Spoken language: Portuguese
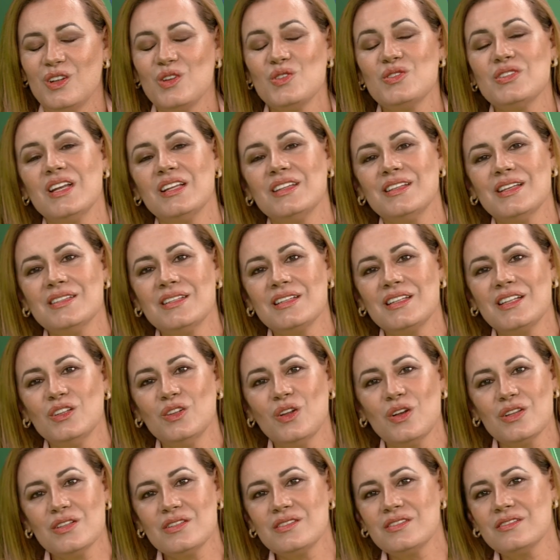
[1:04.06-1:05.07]
Tenho certeza que
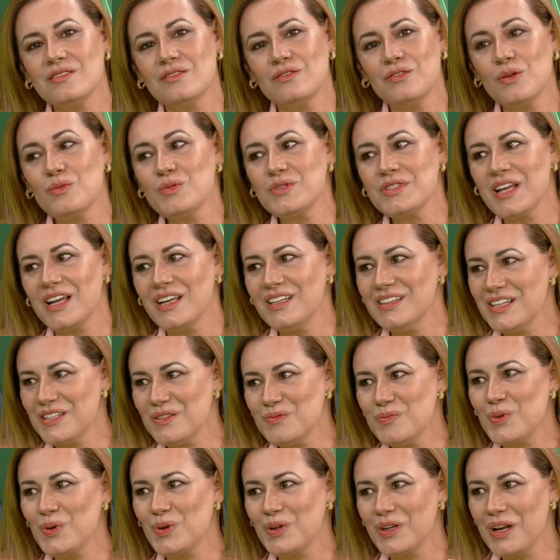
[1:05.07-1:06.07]
nós vamos sair
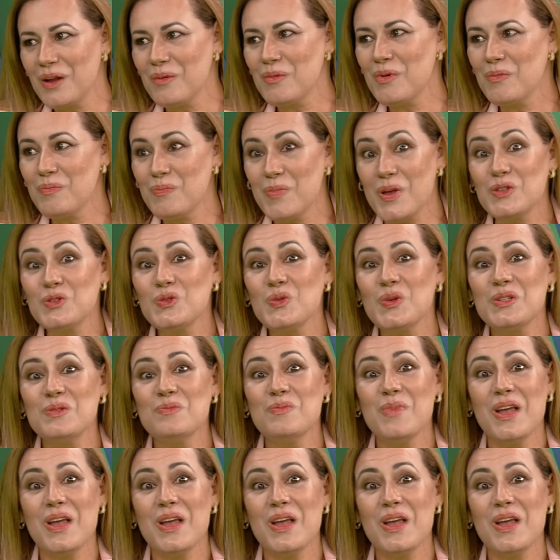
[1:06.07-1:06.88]
desse programa pessoas